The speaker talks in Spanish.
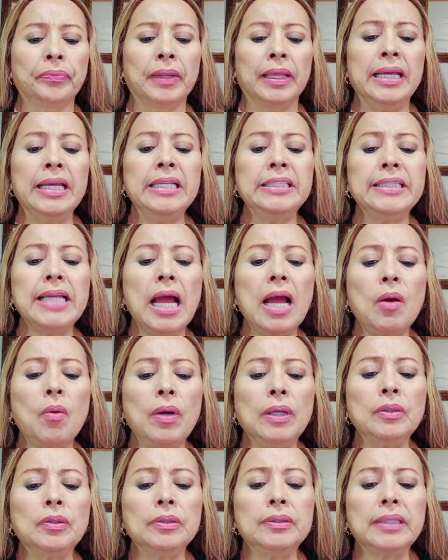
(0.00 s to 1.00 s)
Y ya
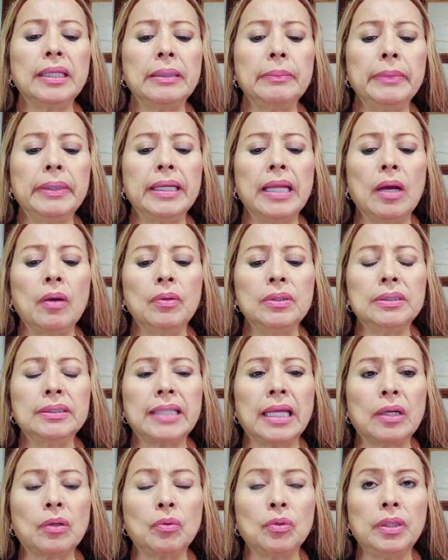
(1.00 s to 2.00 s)
cuando he terminado
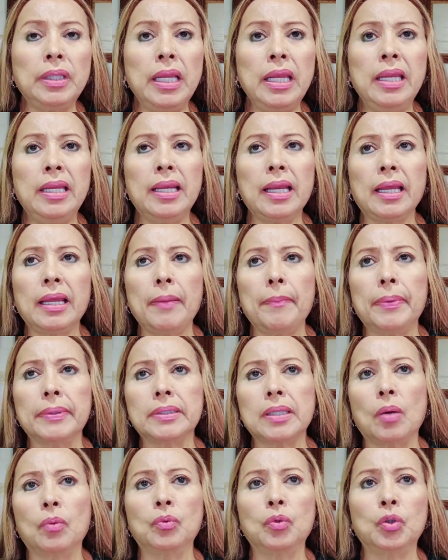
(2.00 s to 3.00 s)
esta rutina, que han
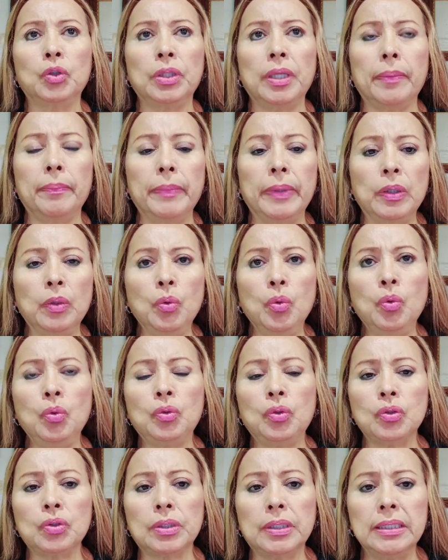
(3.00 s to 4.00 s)
pasado unos 10
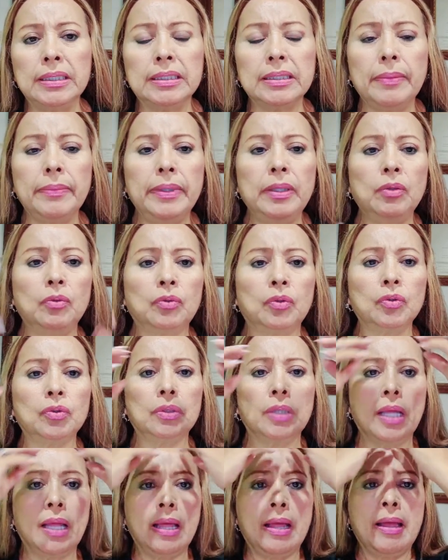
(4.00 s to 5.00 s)
minutos, 15
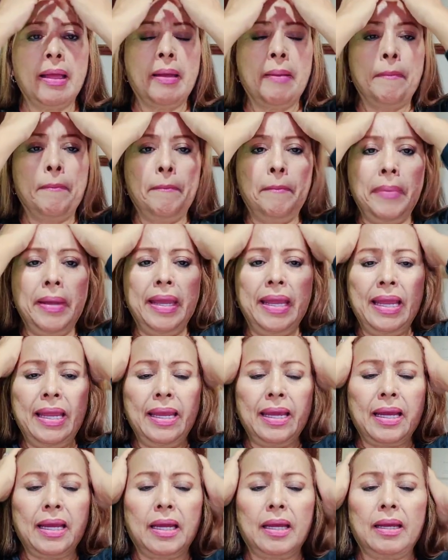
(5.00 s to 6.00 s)
minutos,
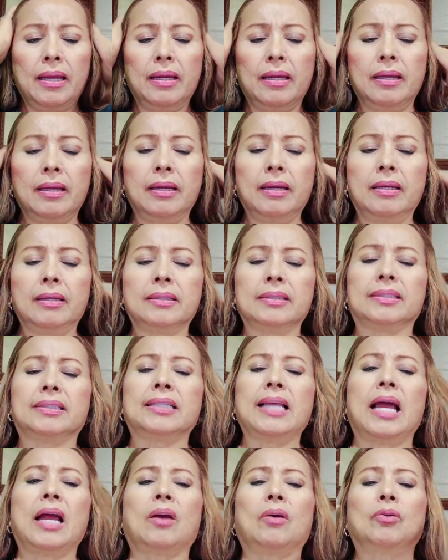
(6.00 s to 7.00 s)
me
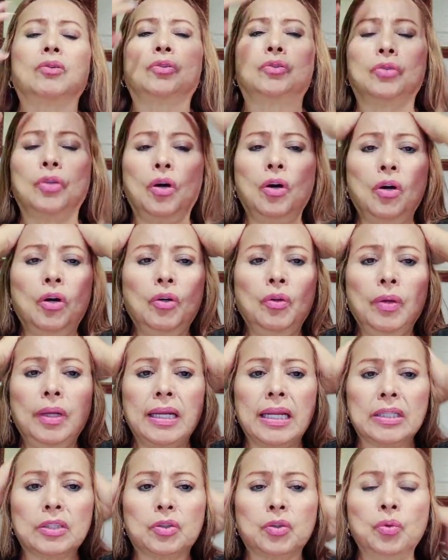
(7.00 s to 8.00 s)
saco todo
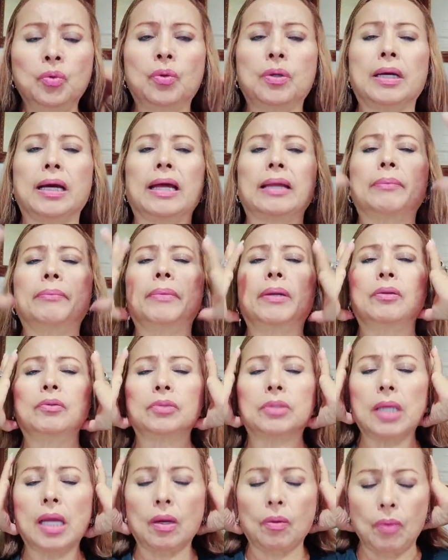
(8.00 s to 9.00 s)
el azúcar, me
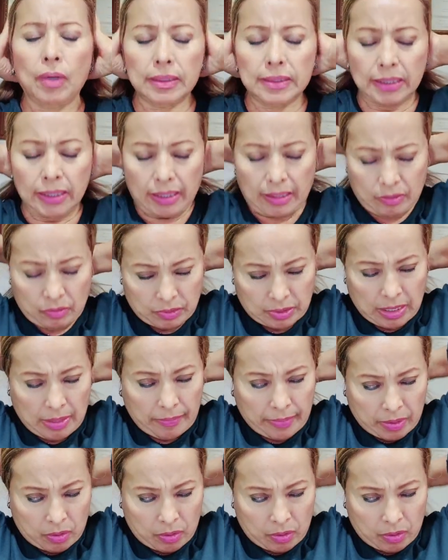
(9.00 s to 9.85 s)
lo saco así, o sea, me